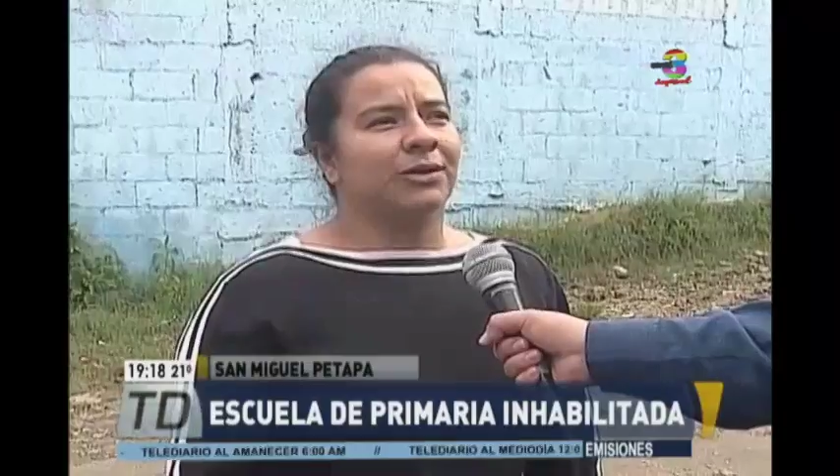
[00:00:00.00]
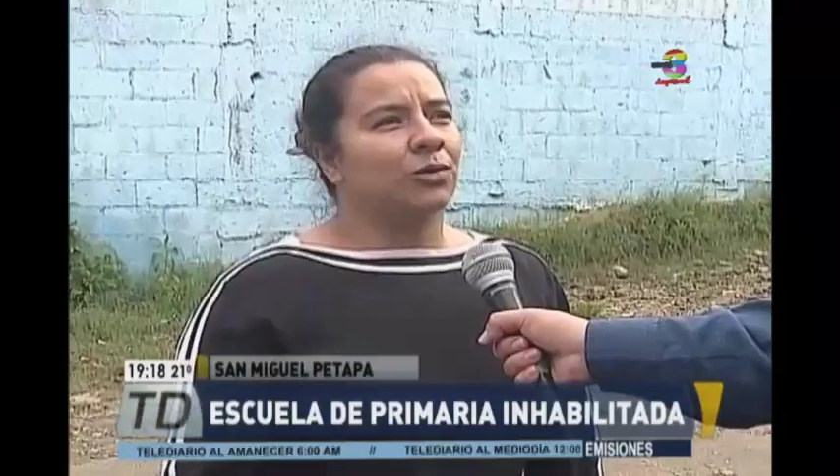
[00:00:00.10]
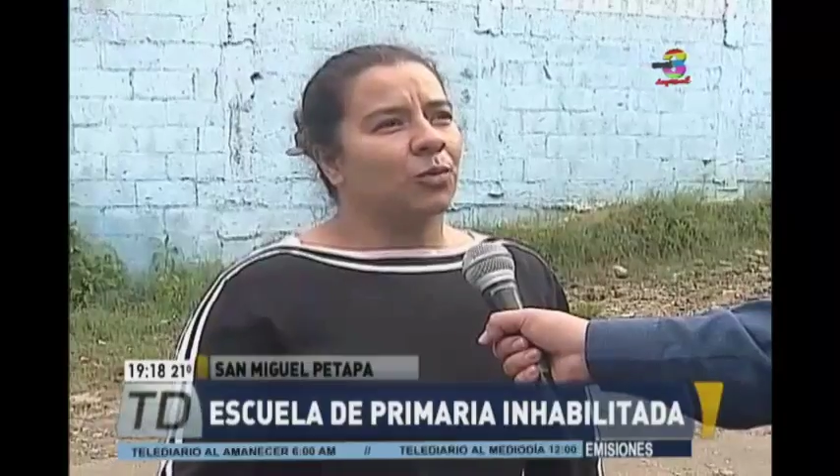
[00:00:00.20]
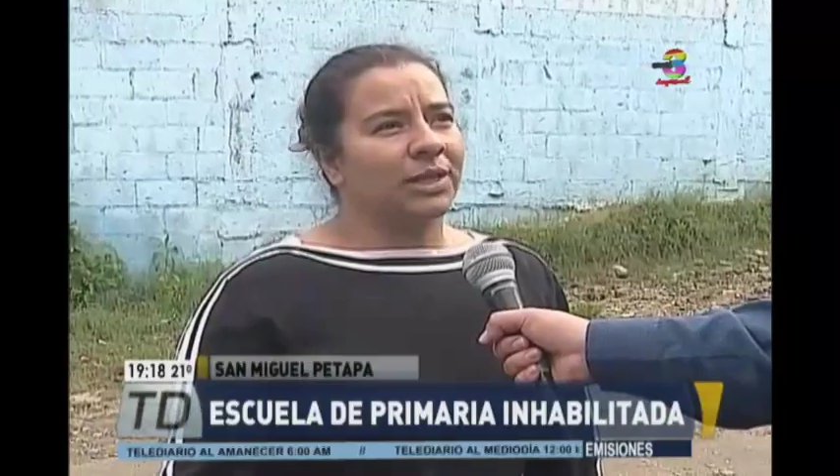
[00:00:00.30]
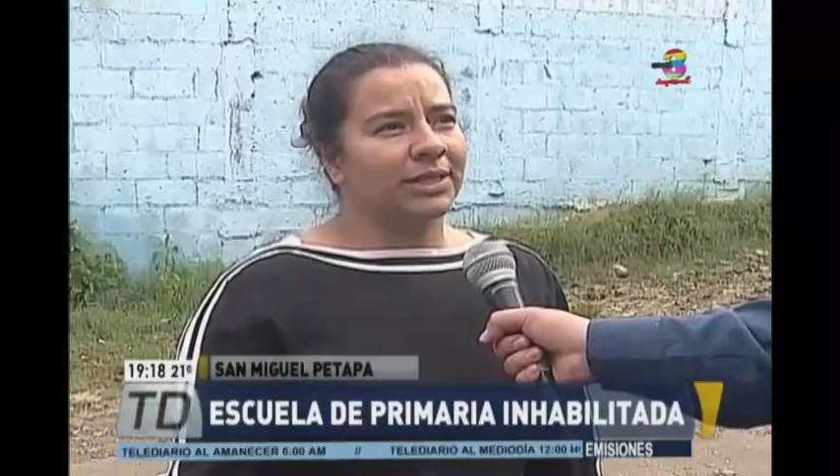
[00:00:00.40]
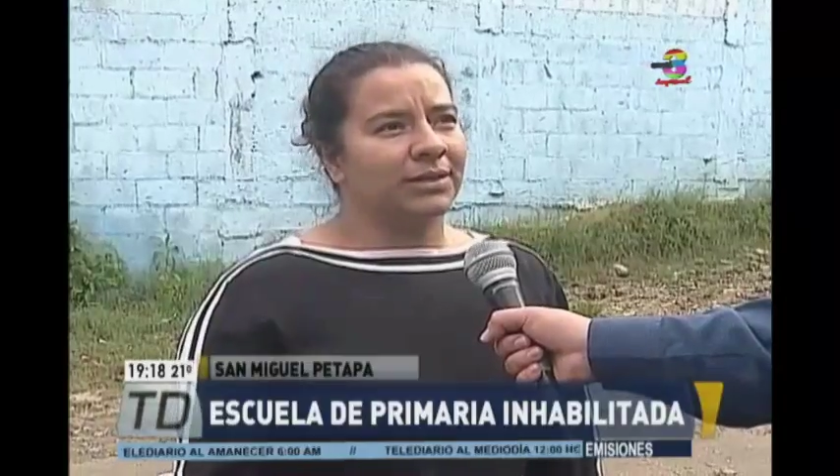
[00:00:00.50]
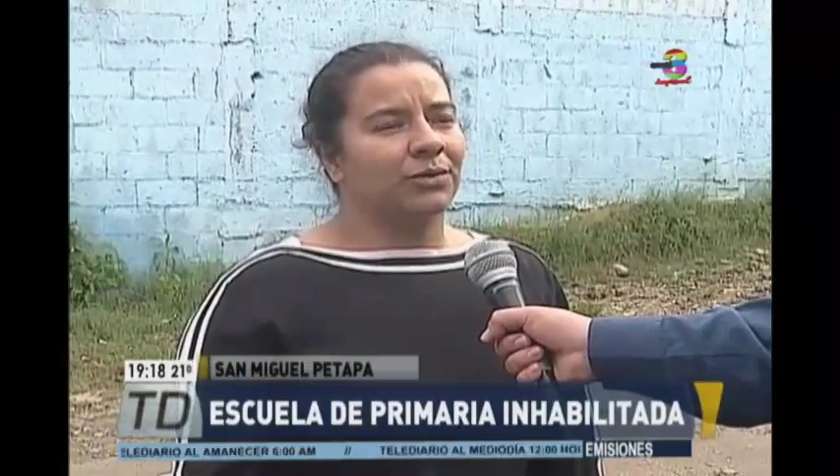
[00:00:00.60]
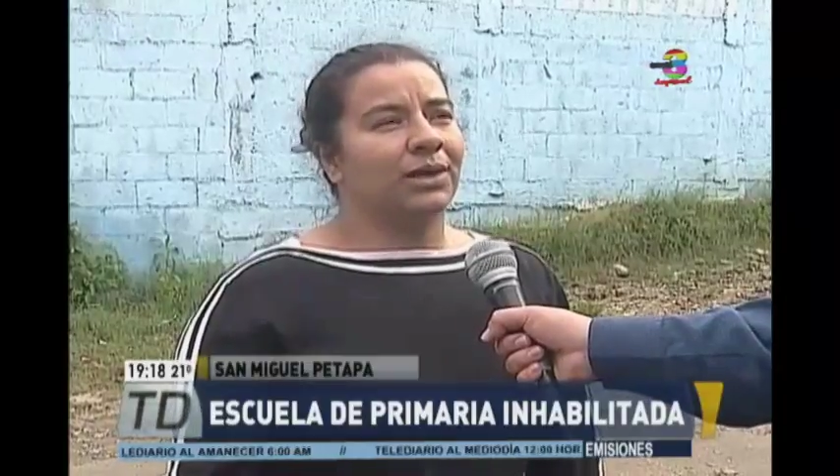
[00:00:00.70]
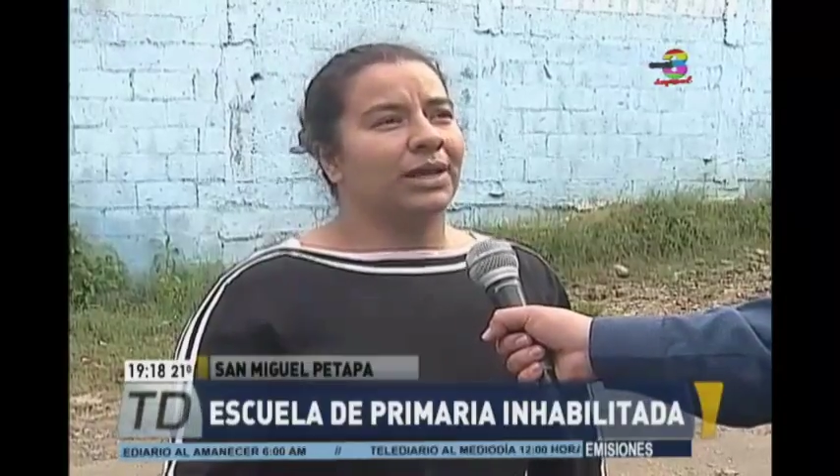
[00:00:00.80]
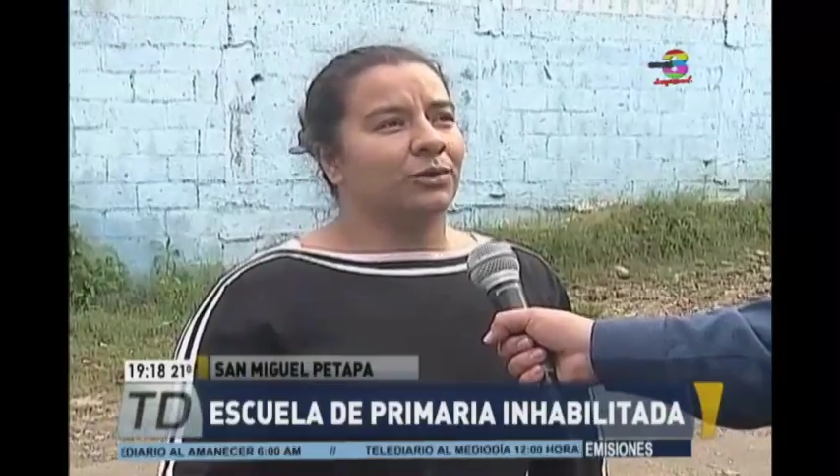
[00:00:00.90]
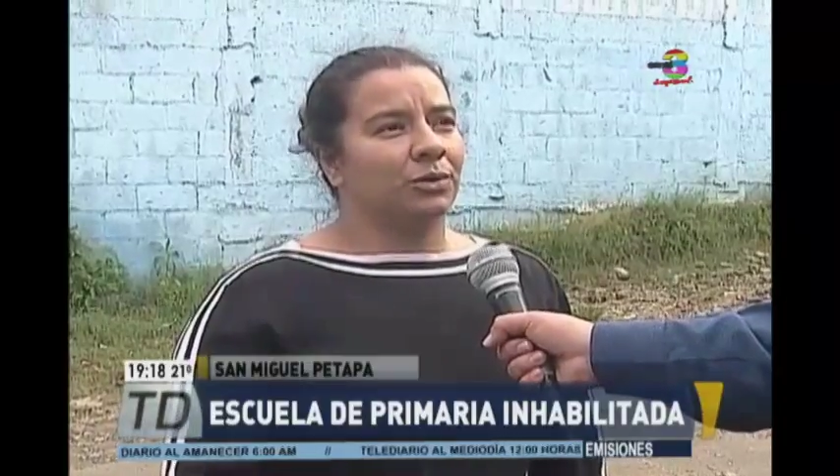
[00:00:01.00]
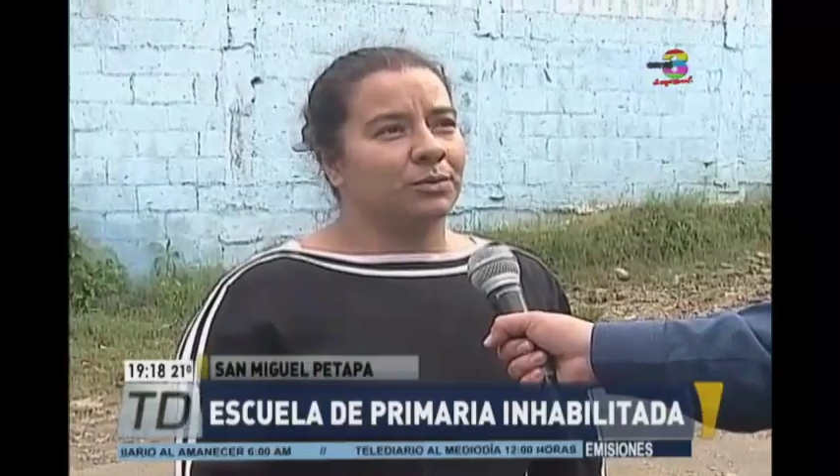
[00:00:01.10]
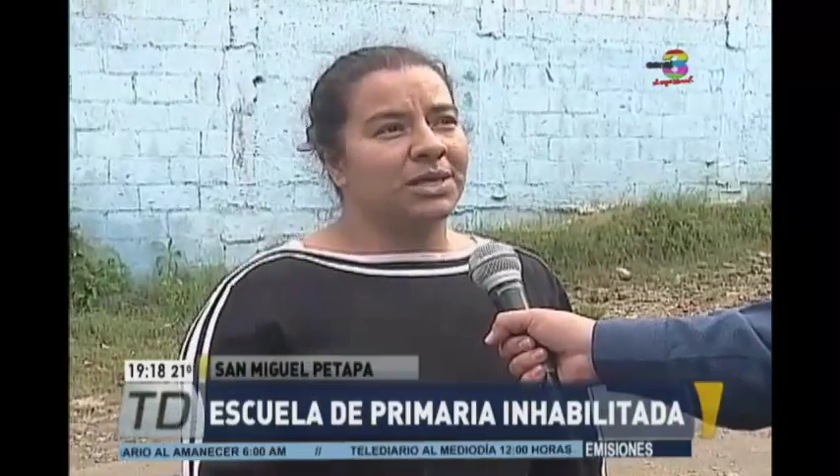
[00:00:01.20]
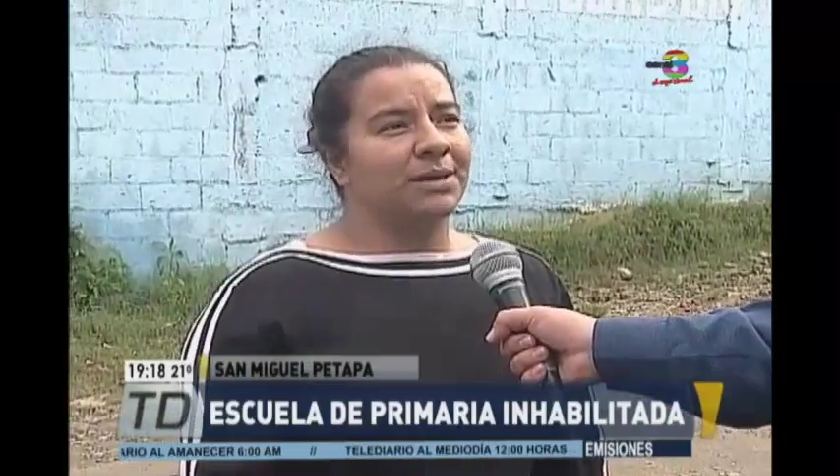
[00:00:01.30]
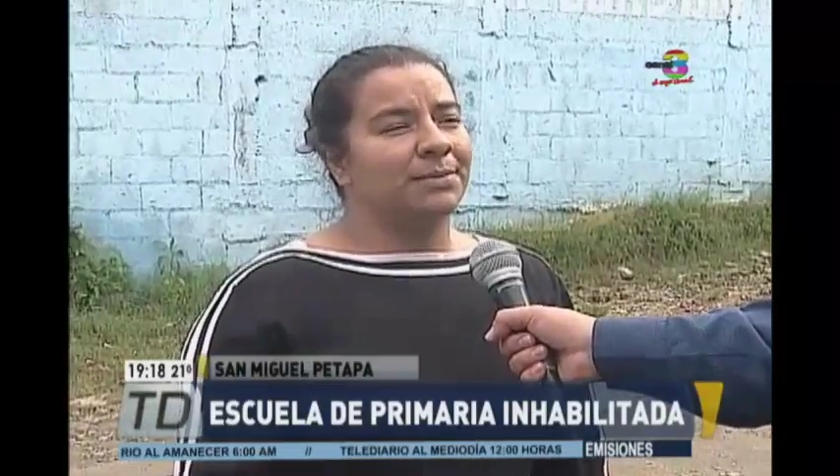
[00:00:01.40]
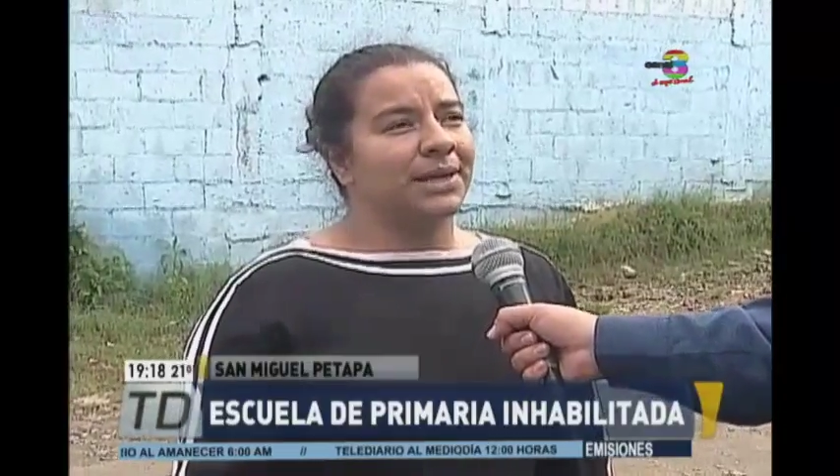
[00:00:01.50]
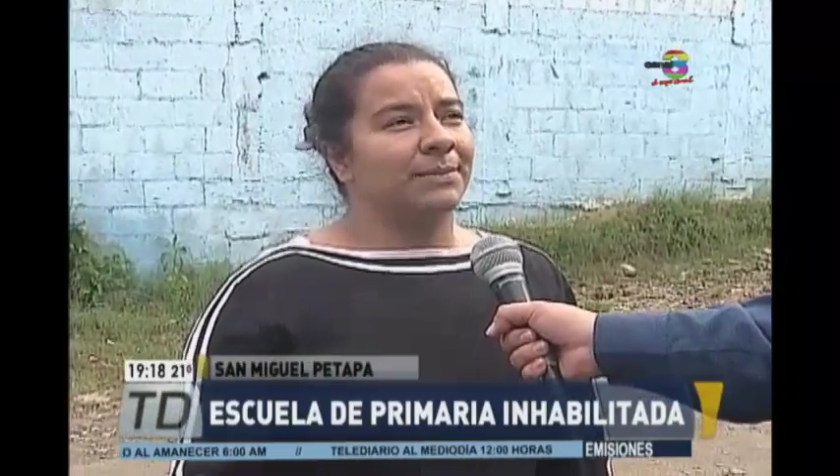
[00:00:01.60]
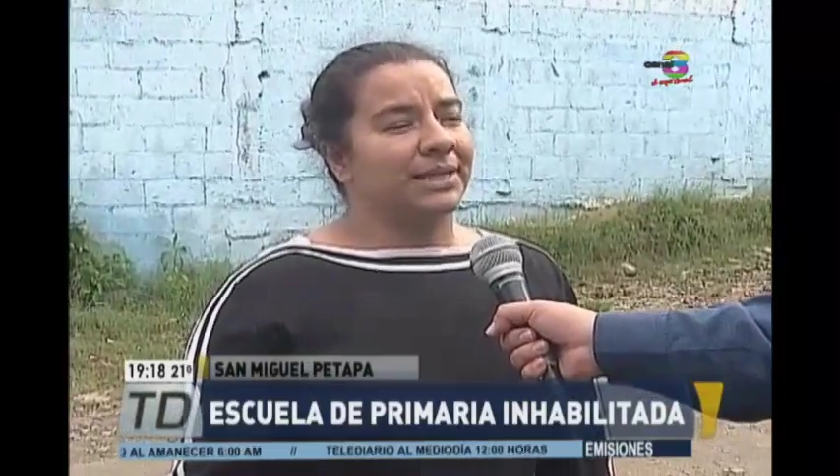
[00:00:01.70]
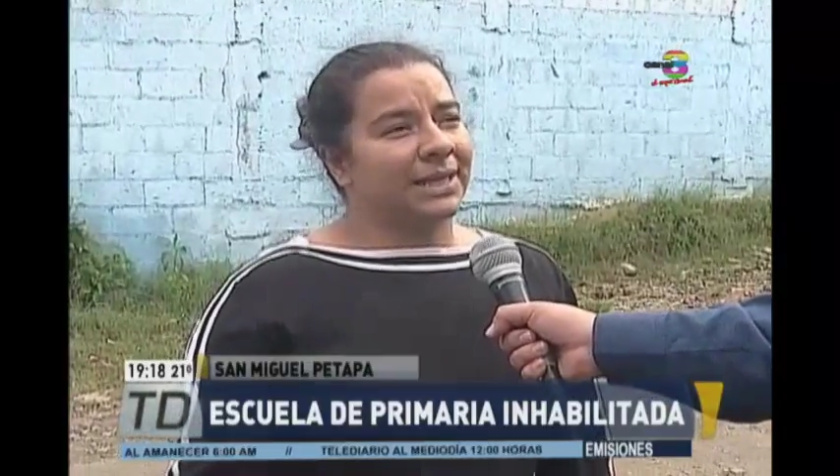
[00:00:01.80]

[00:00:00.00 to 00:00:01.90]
que no cuentan con la economía para